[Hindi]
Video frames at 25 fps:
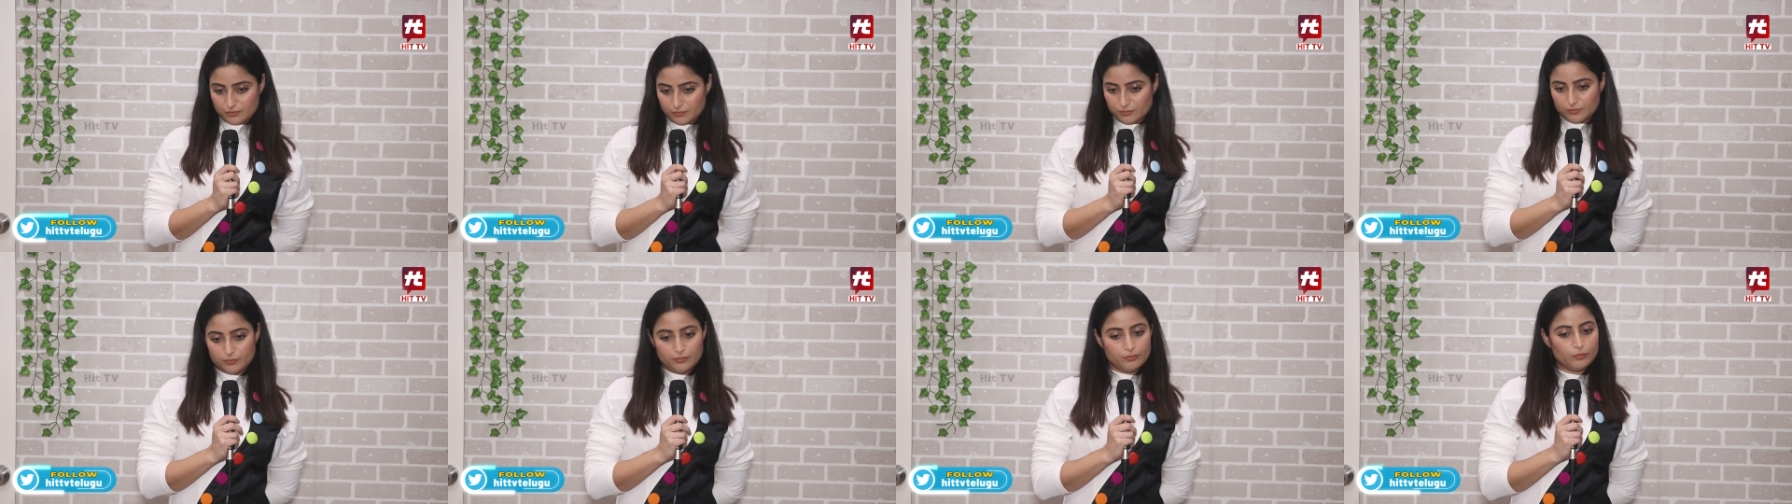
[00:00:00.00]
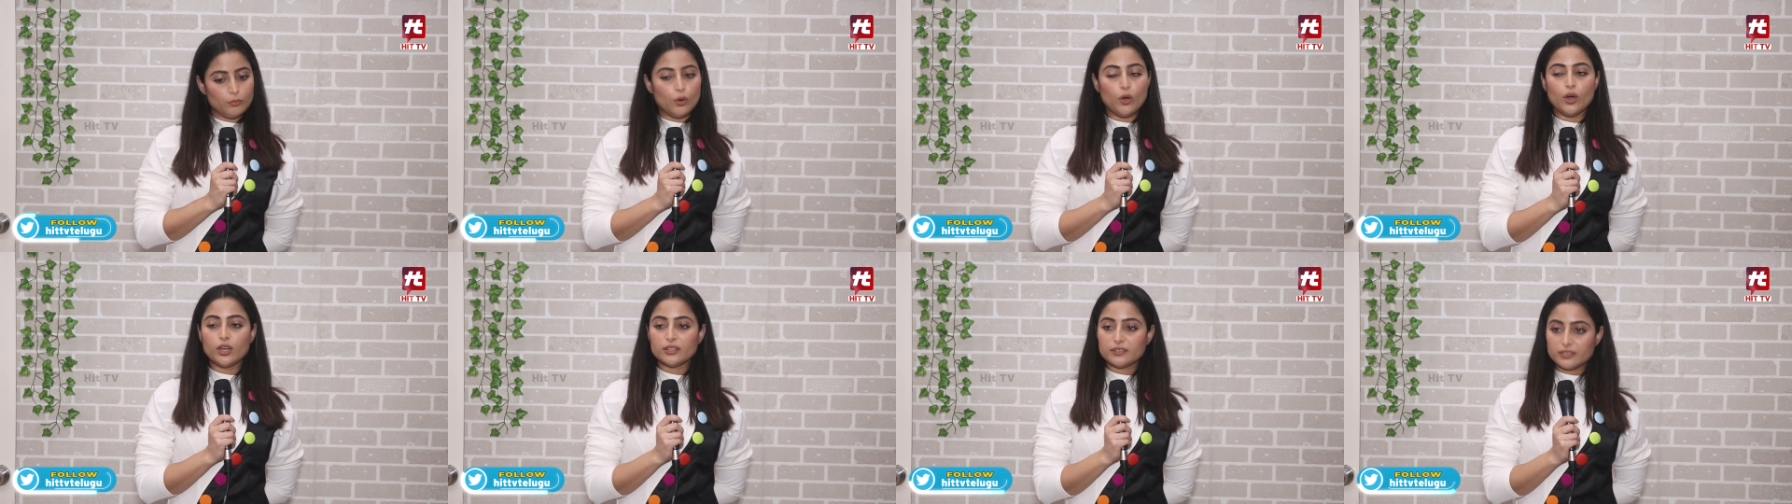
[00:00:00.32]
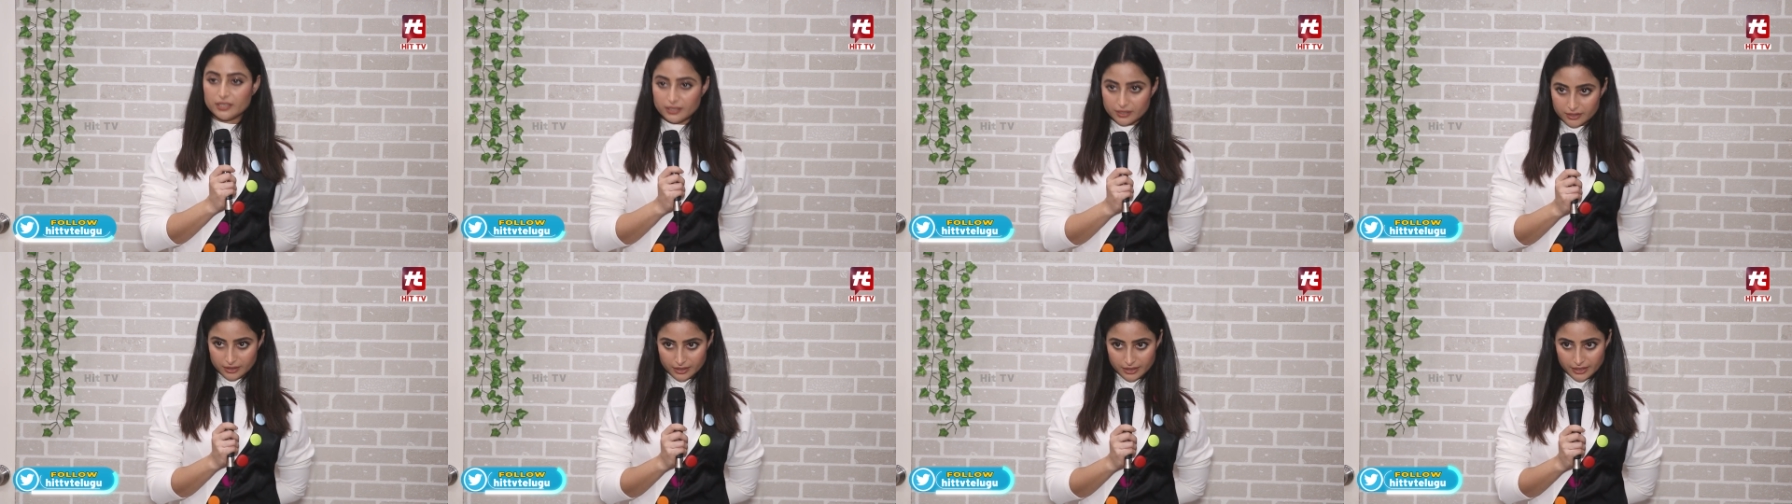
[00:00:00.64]
yes, बहुत
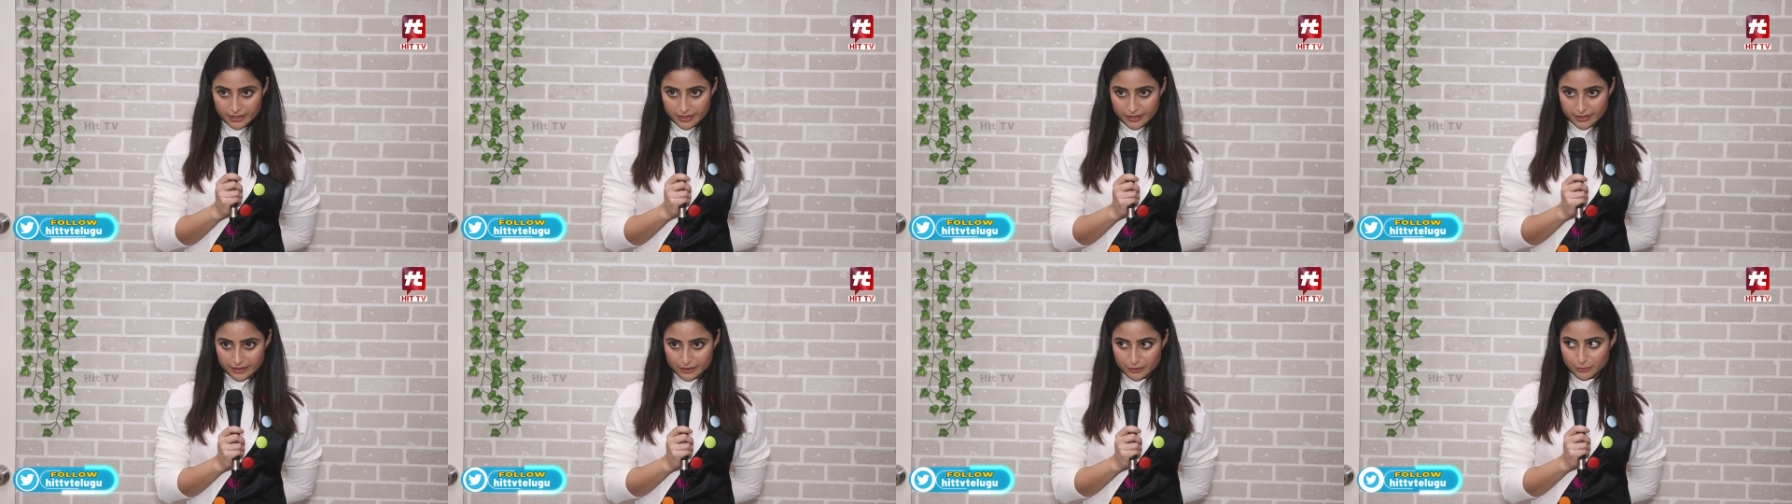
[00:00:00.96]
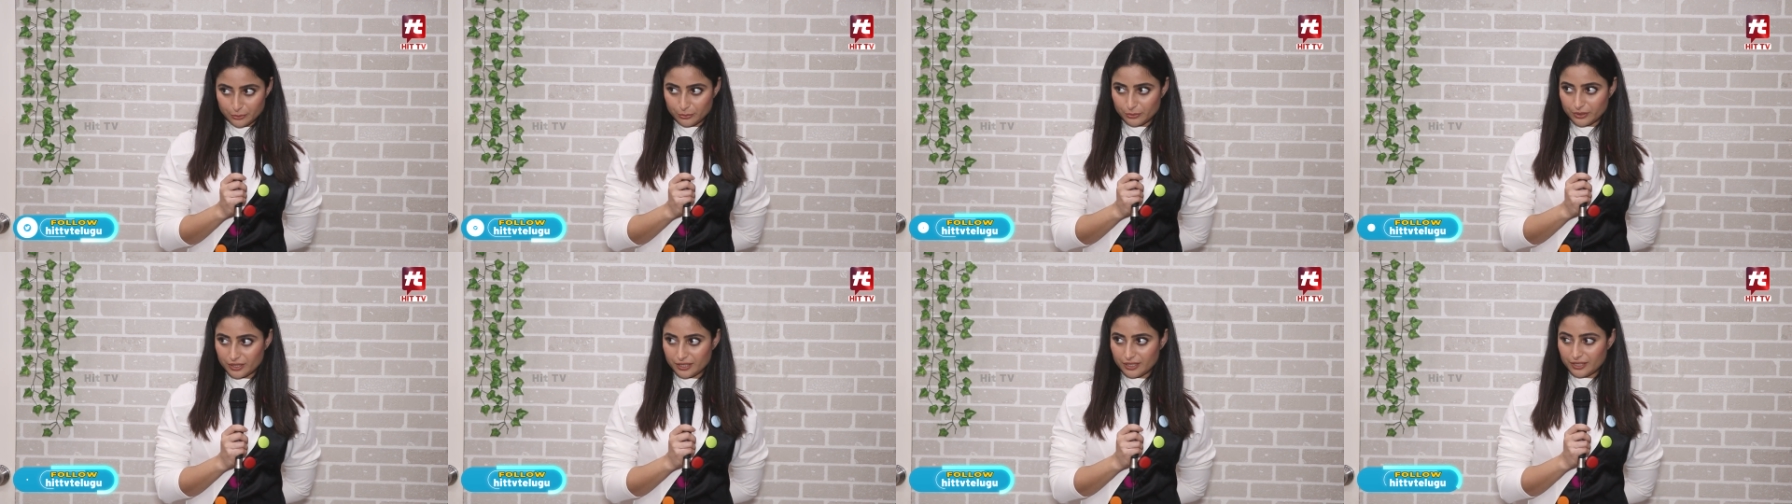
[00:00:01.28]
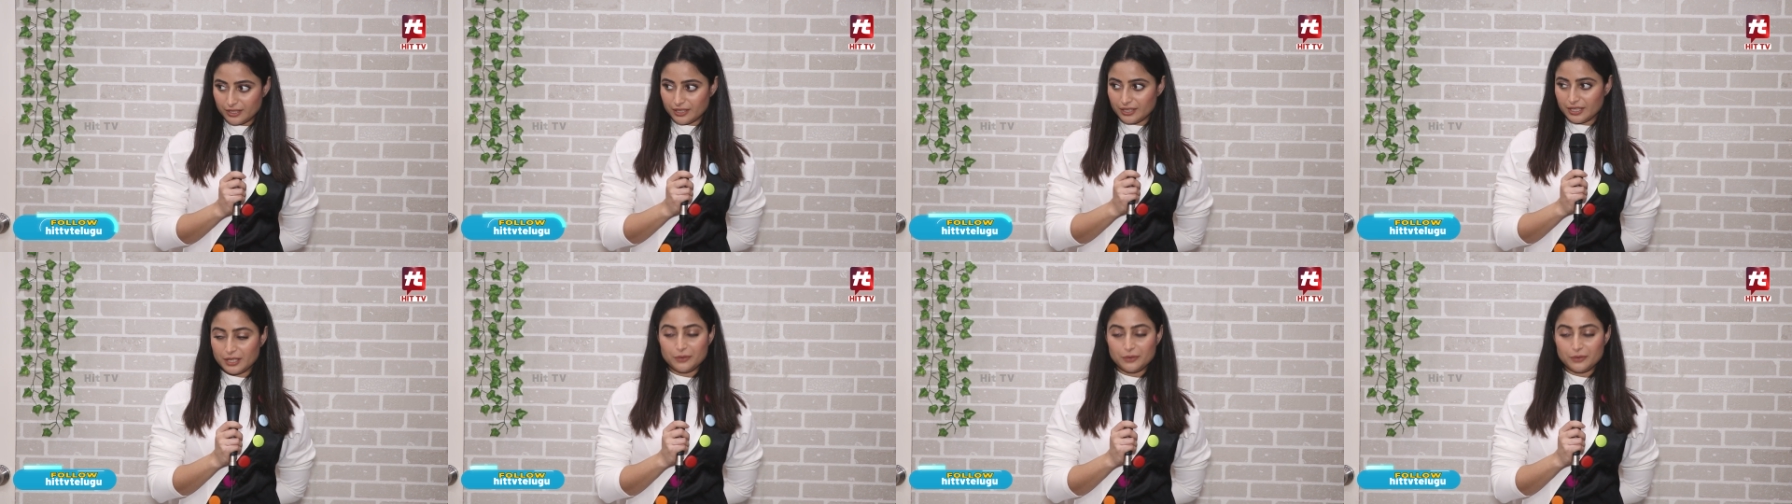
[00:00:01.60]
हर्ट है क्योंकि